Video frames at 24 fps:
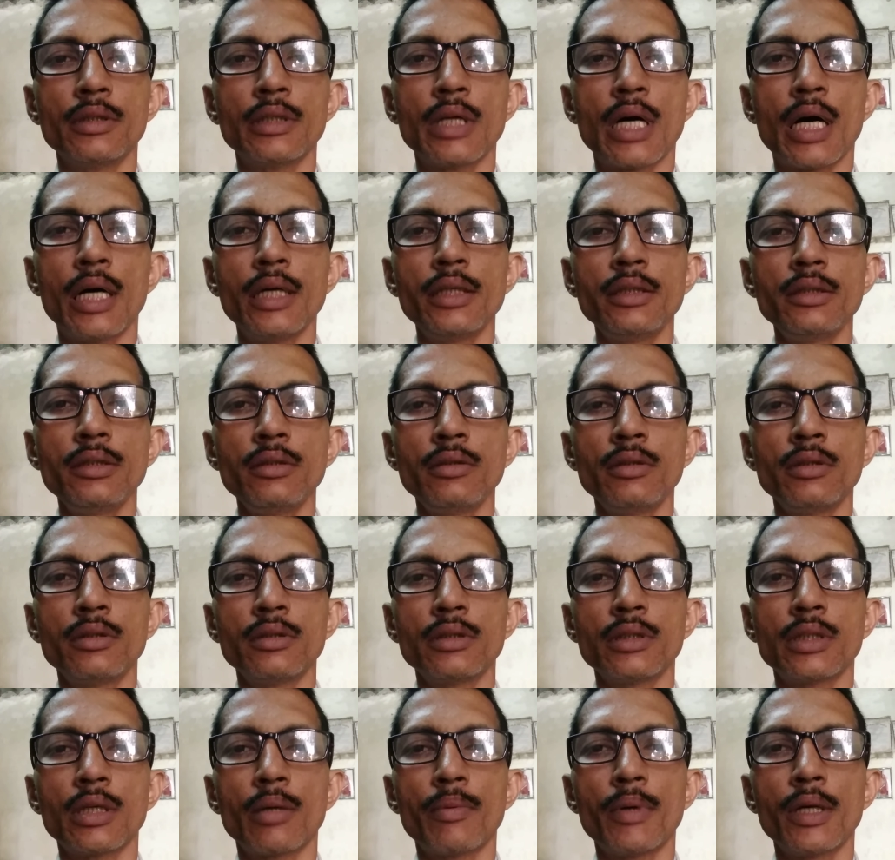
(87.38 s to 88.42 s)
नाइन
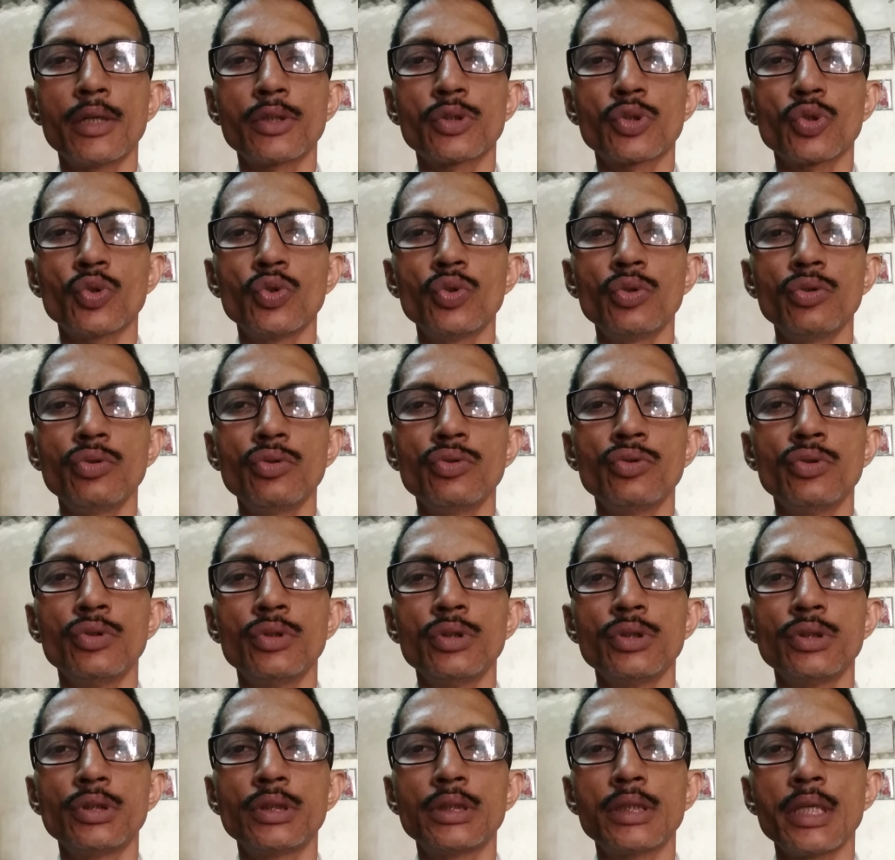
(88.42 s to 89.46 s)
डबल टू
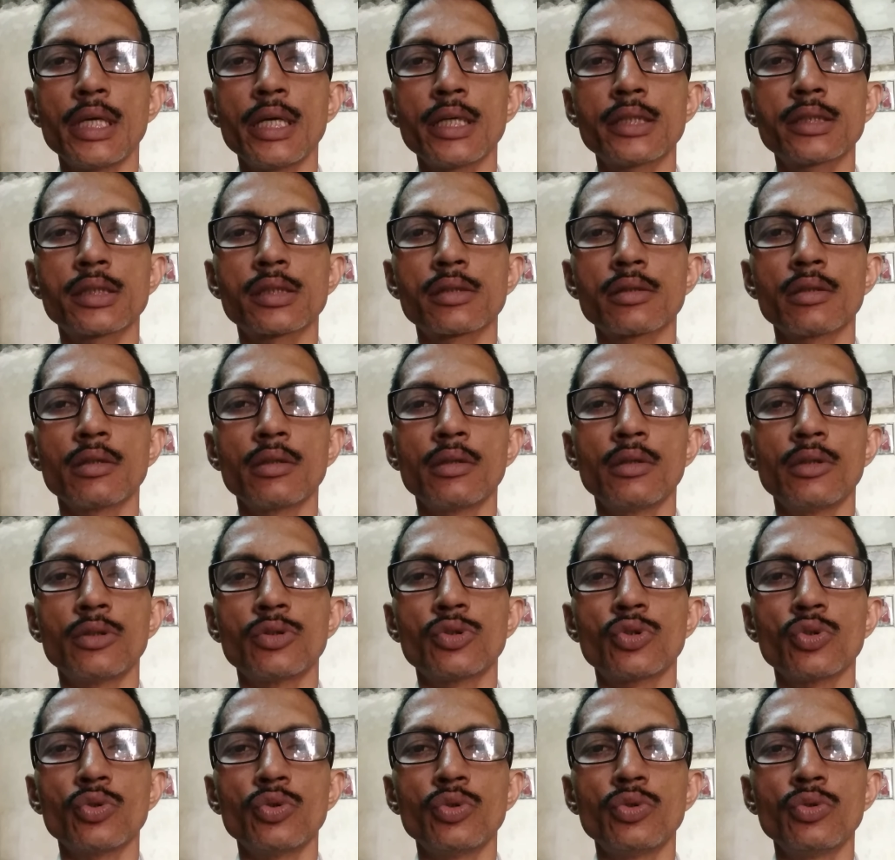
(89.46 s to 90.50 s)
सिक्स
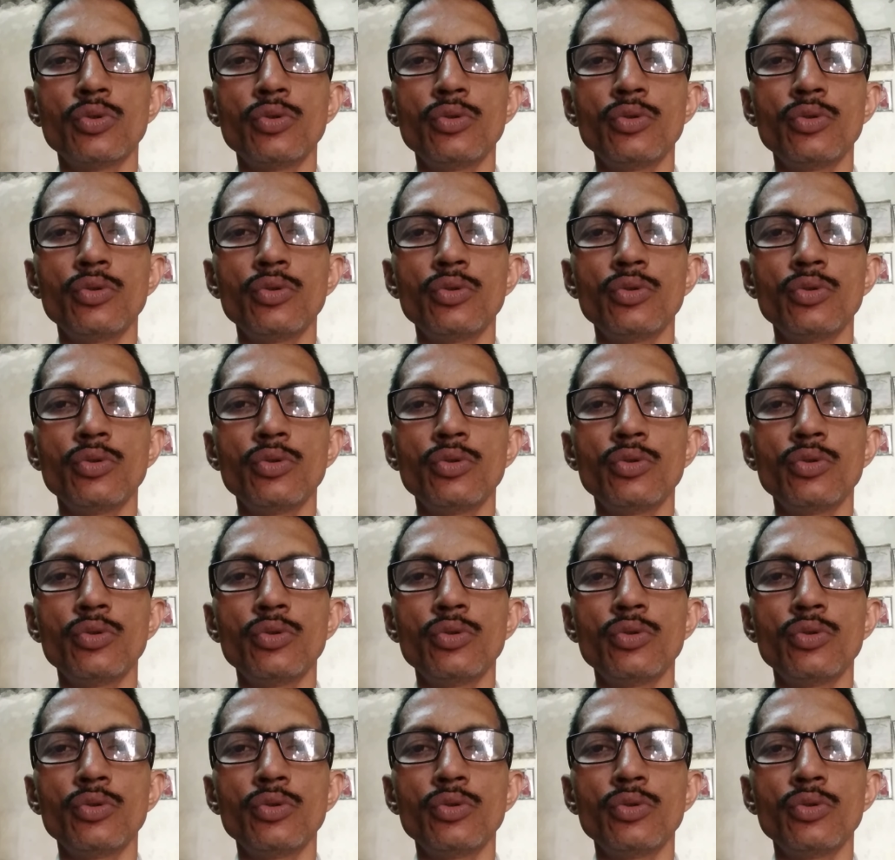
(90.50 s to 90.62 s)
टू